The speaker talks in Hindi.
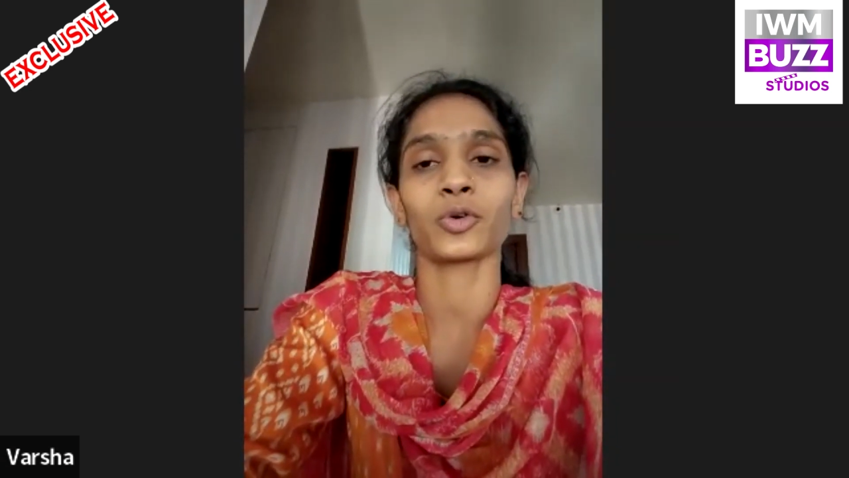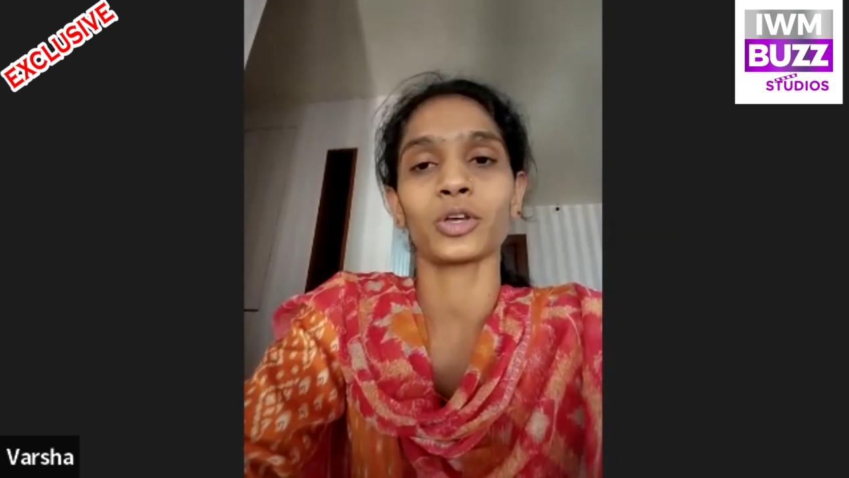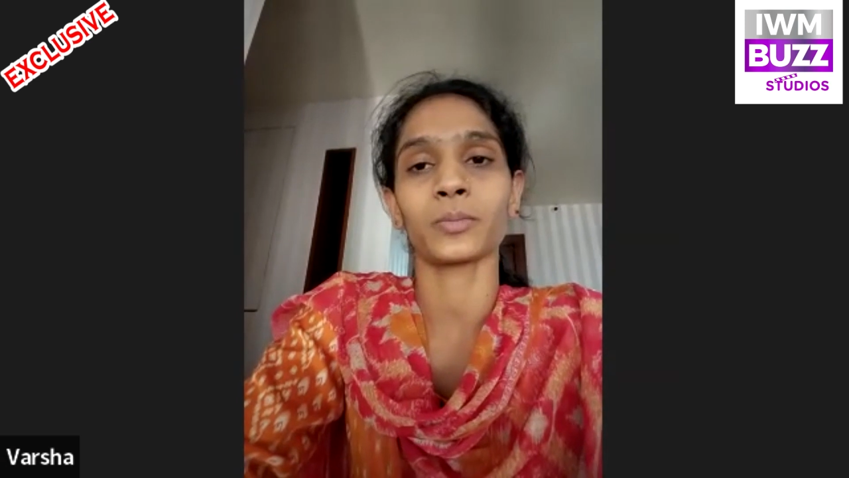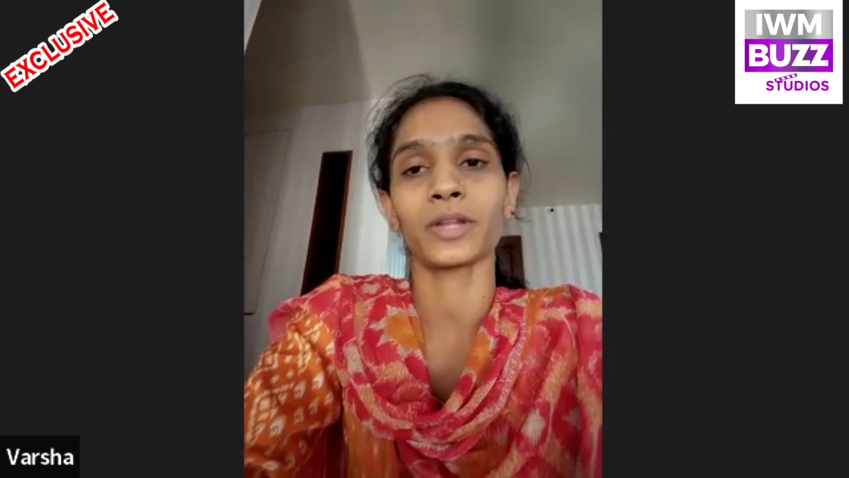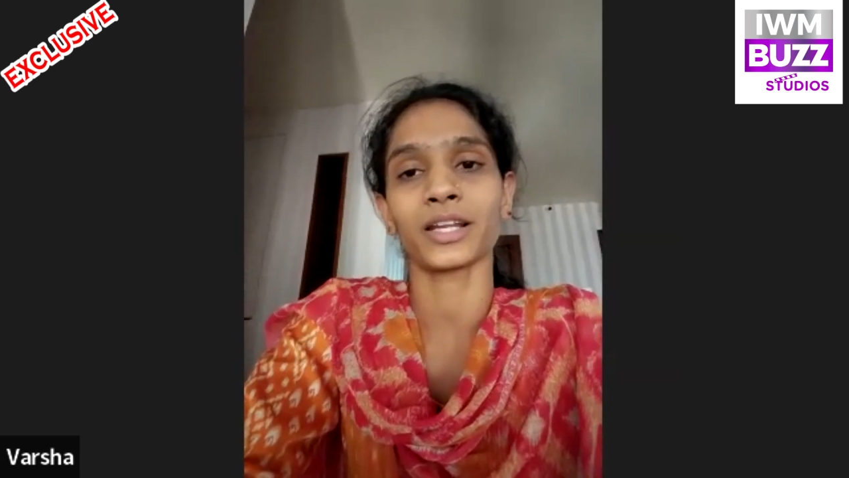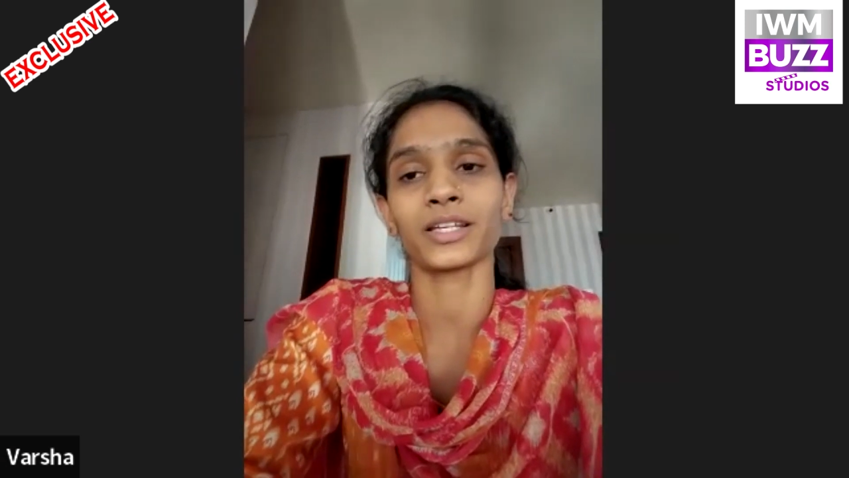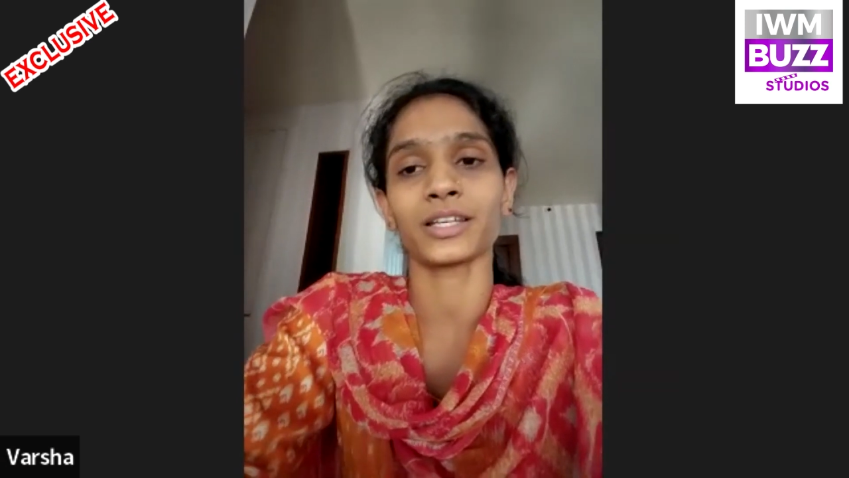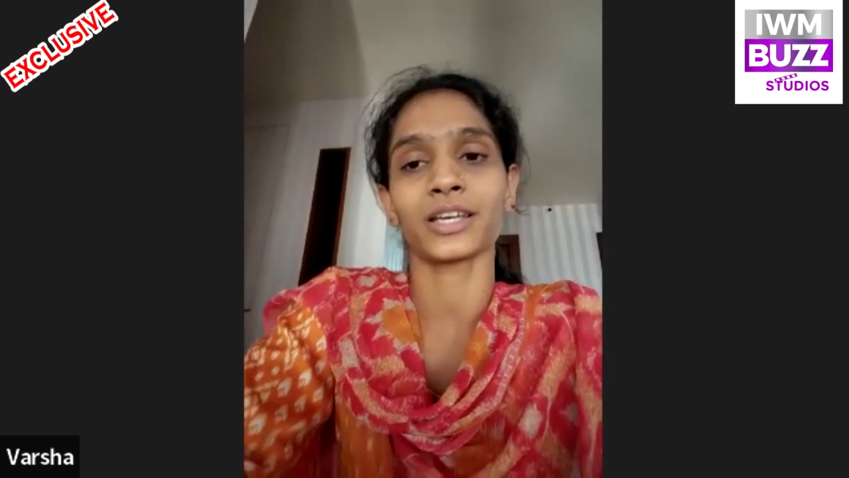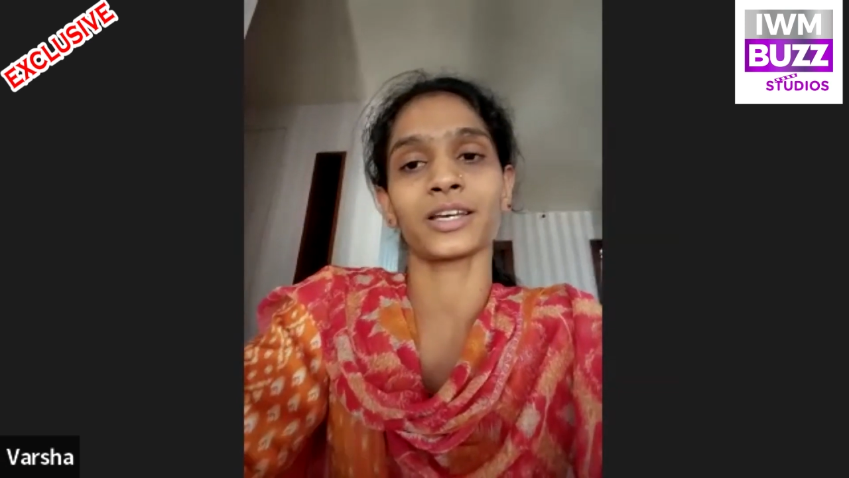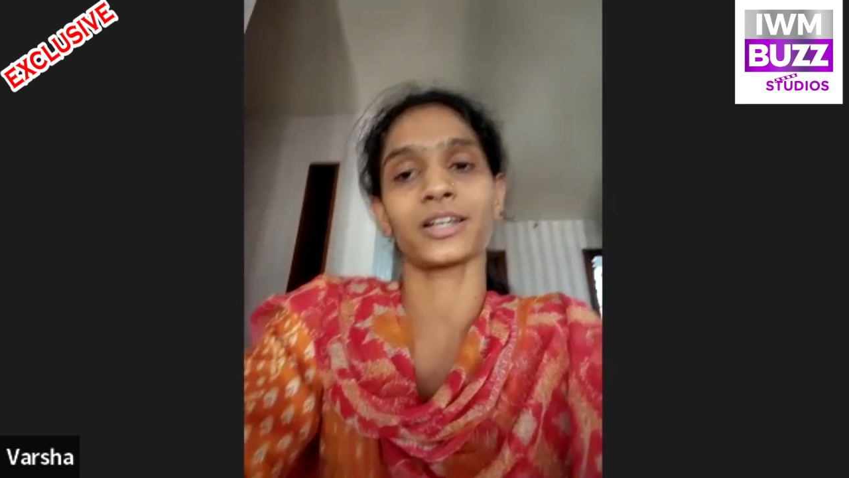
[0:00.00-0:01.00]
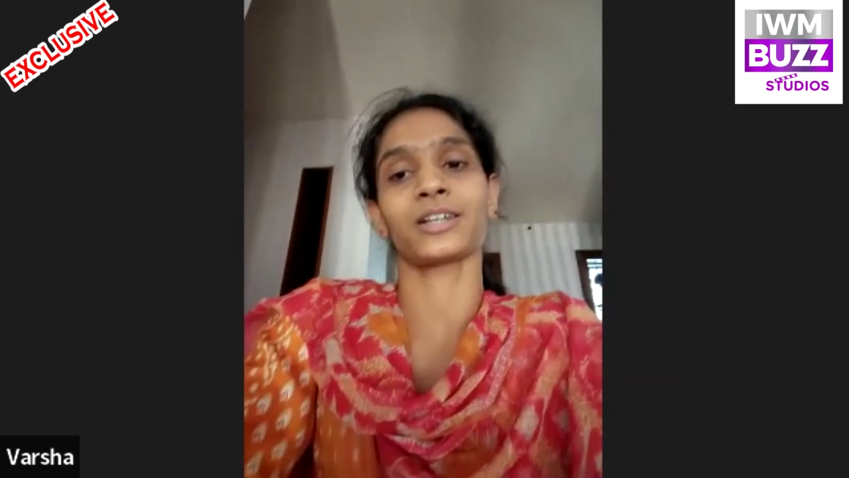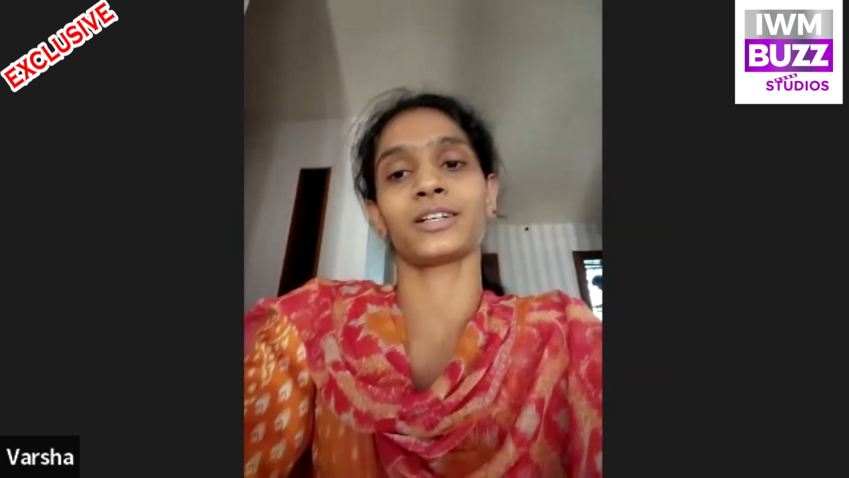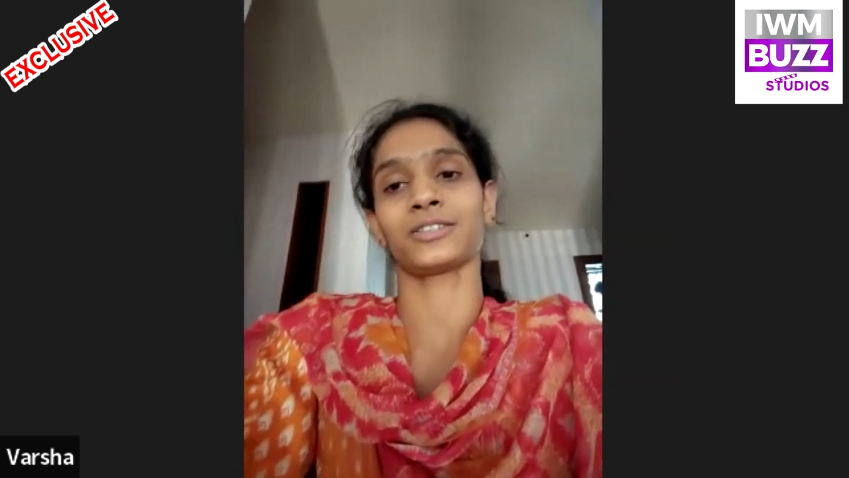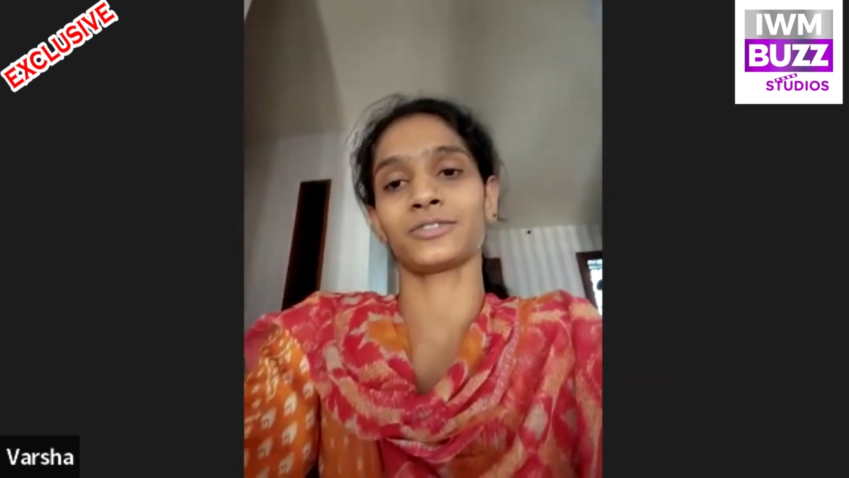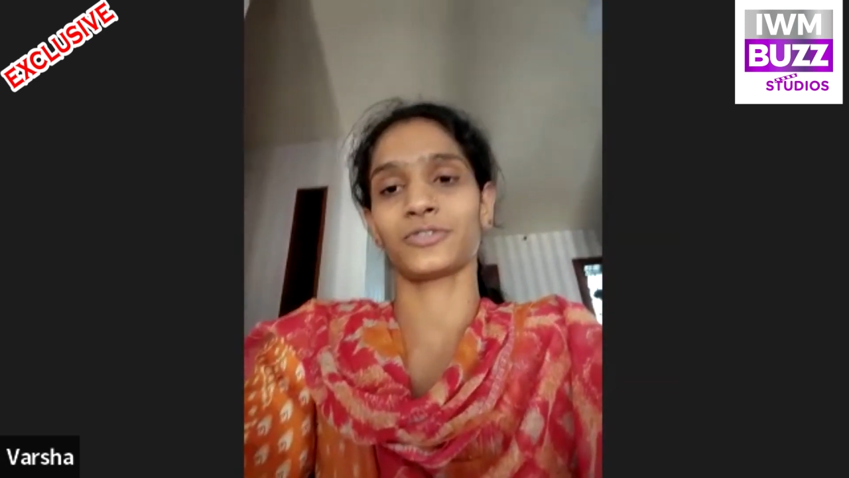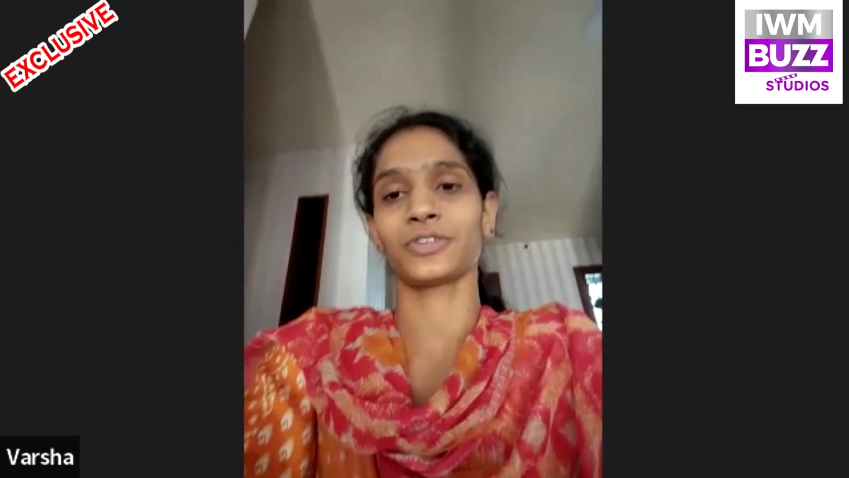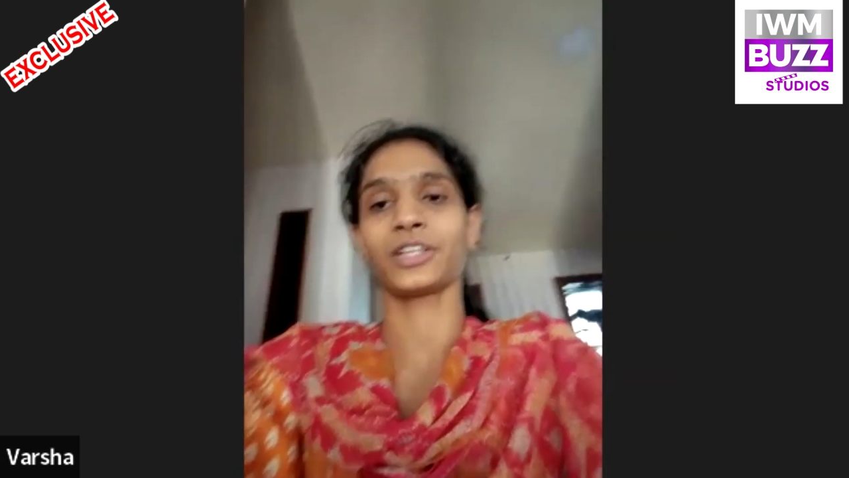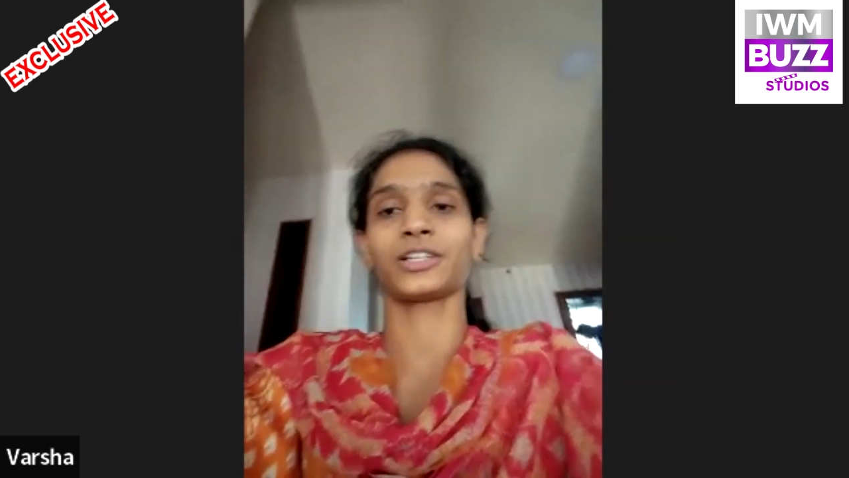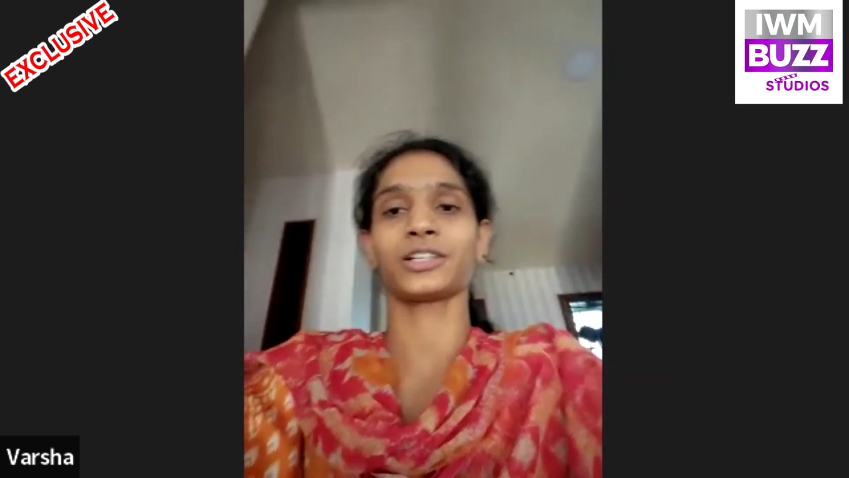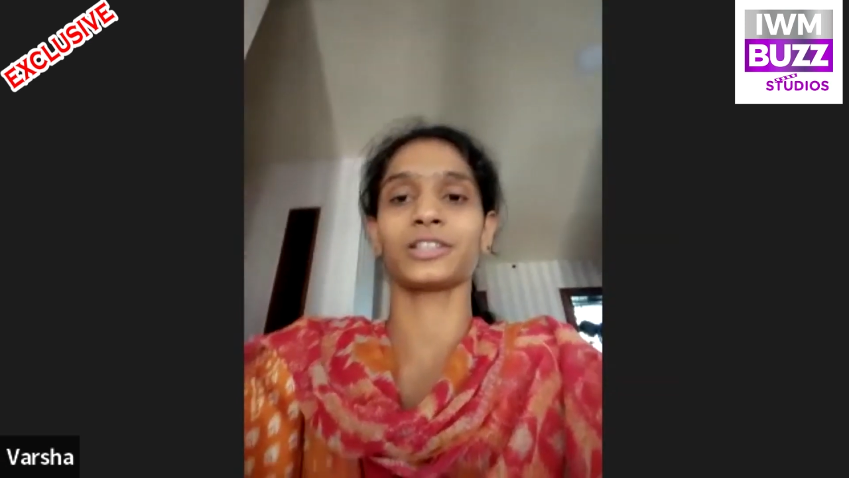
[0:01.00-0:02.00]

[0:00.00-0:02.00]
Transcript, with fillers: हुई मेरे लिए फिर